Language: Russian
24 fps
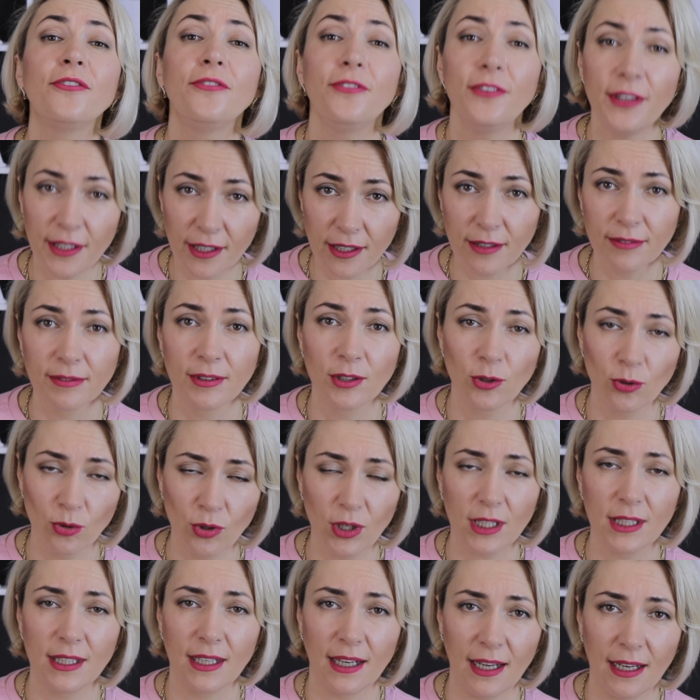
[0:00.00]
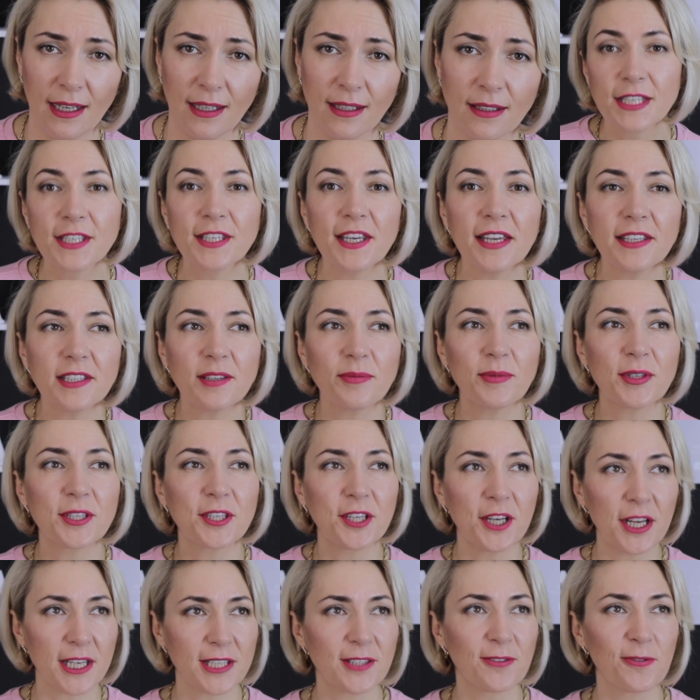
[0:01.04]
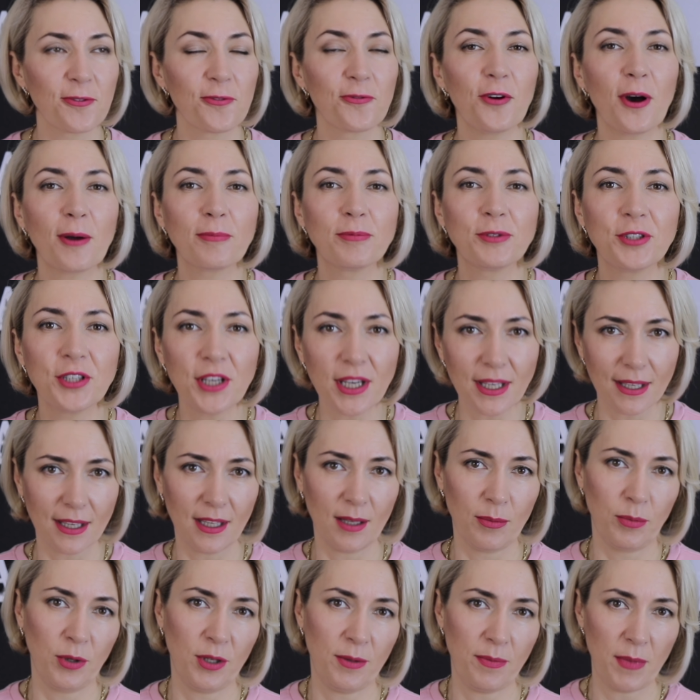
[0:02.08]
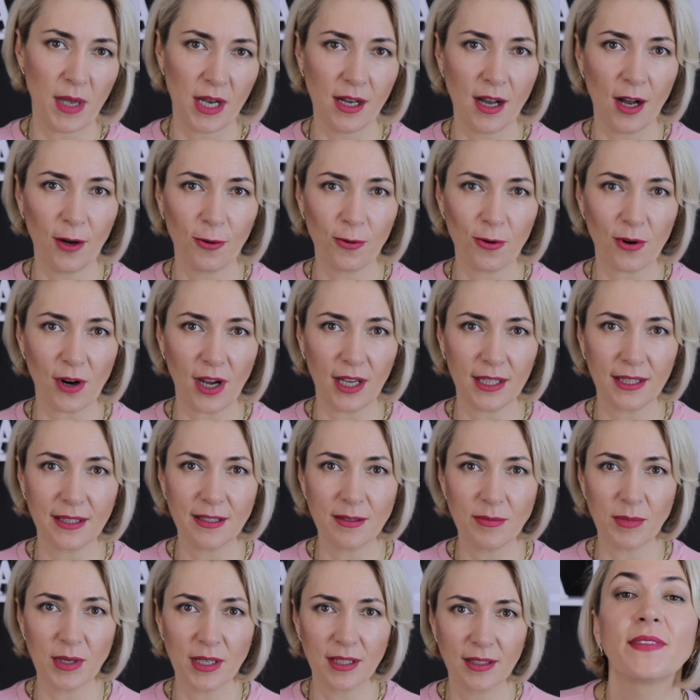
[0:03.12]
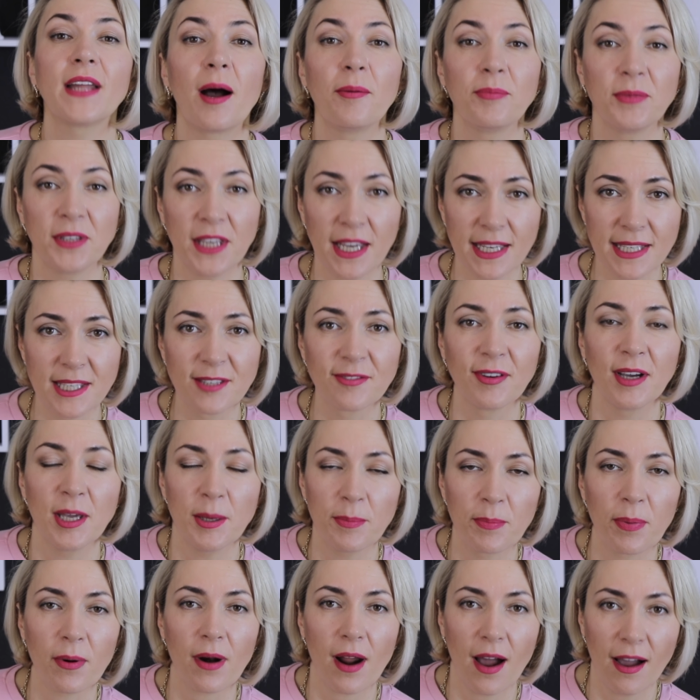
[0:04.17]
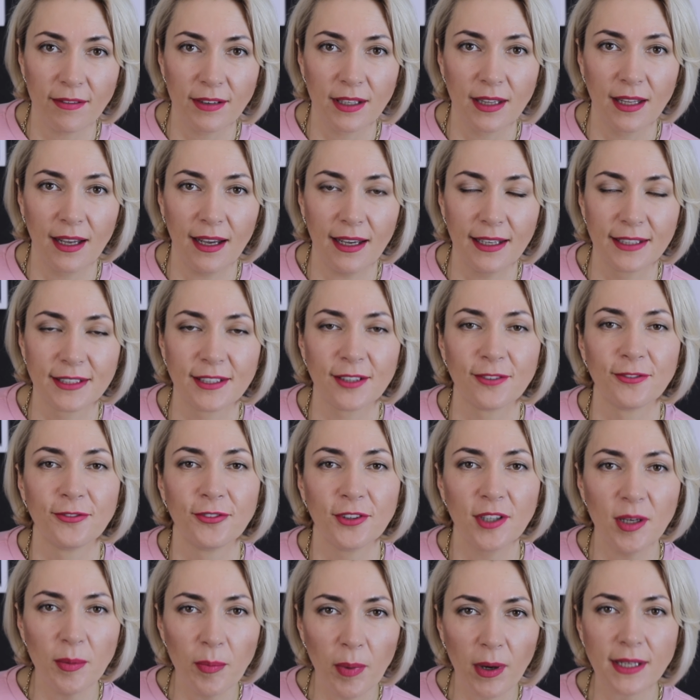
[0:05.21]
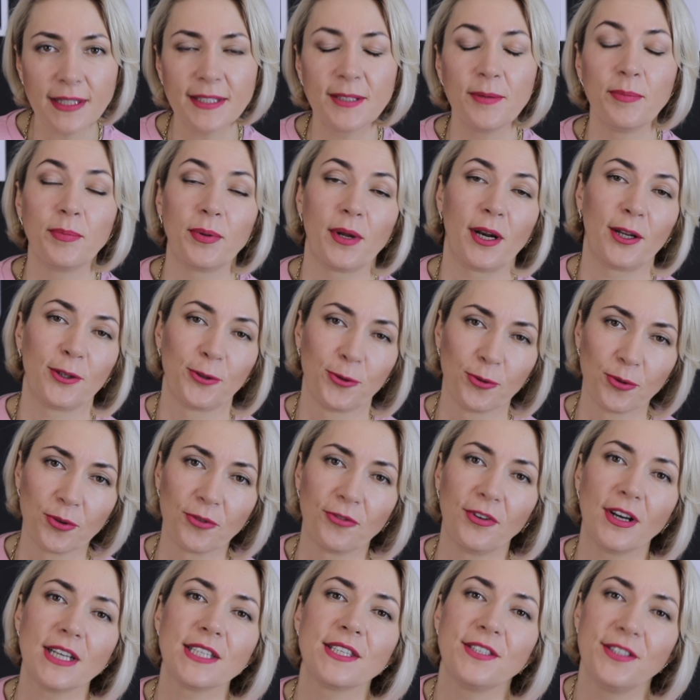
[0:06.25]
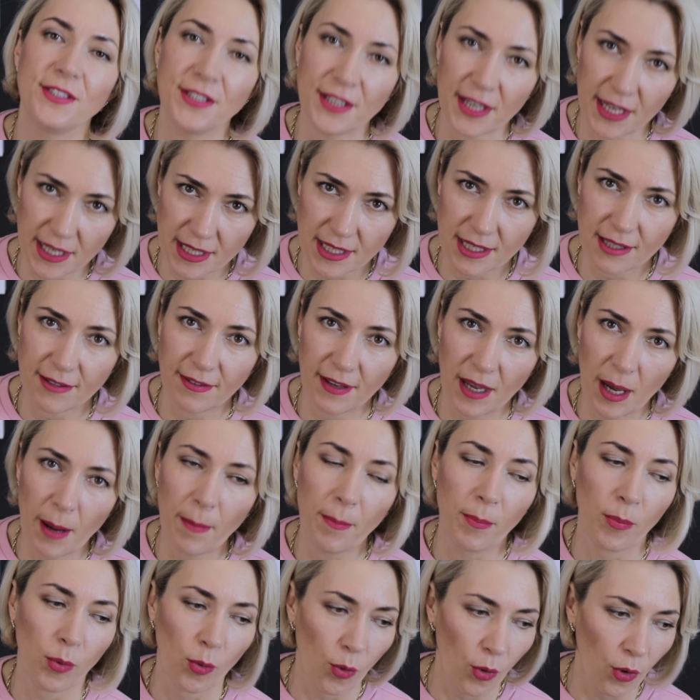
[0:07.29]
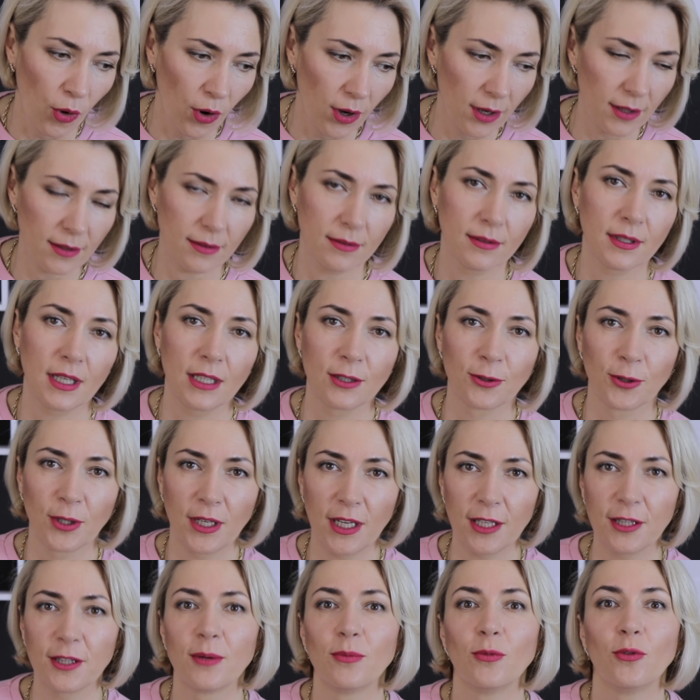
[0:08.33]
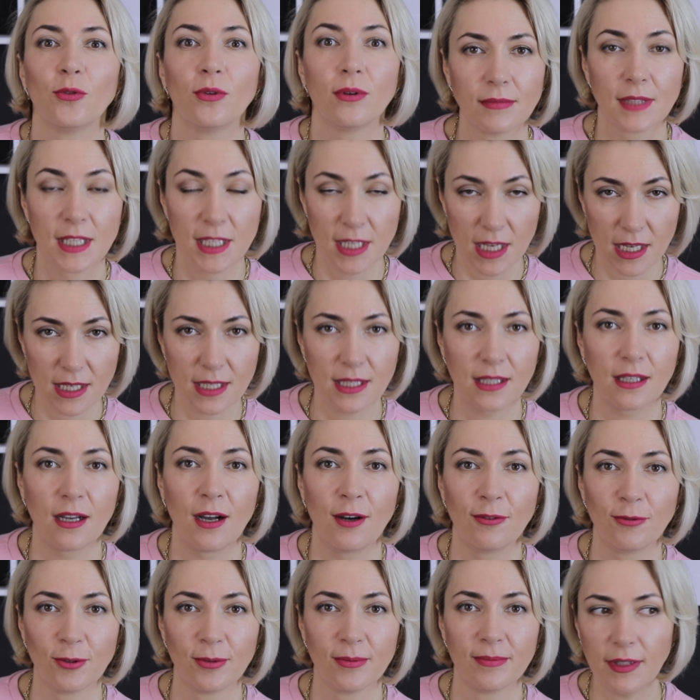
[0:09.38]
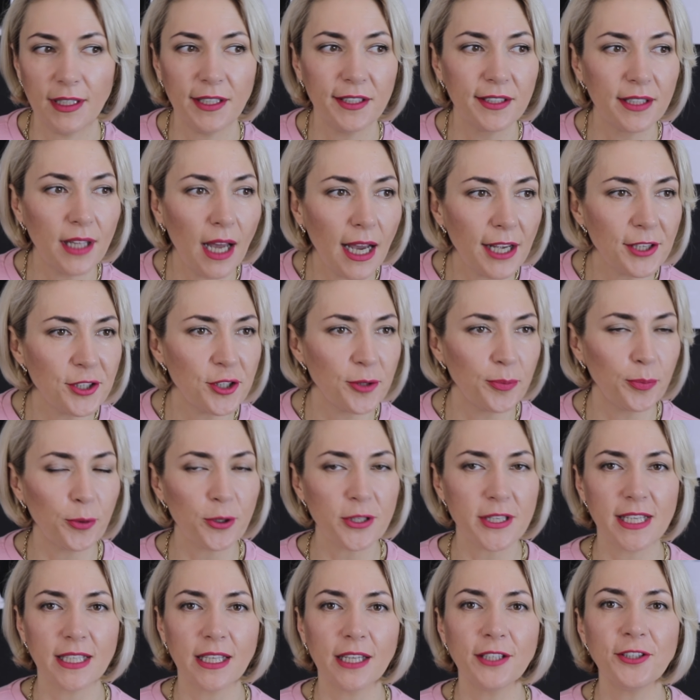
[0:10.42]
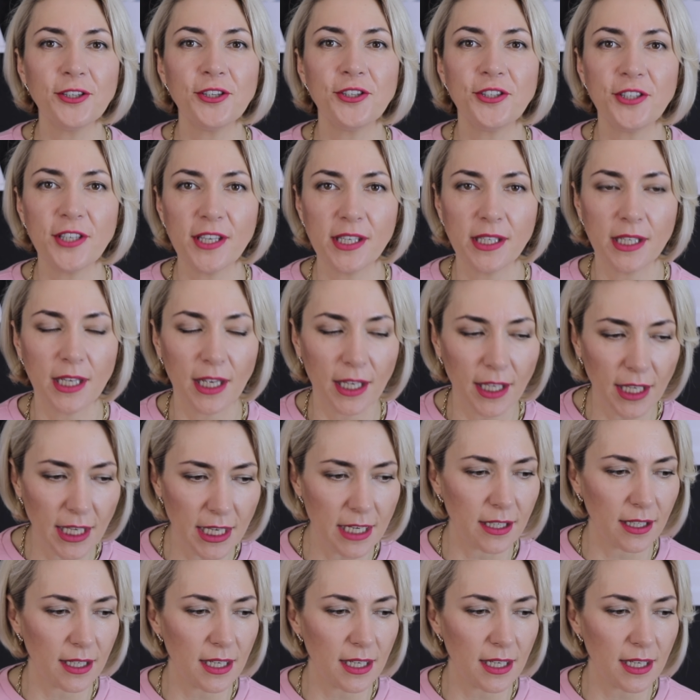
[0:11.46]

фиг, вы угадали. С этими средствами вообще надо быть мега аккуратными. Там есть свои правила. Это выбор температур воздействия по конкретному составу. Иначе после нанесения их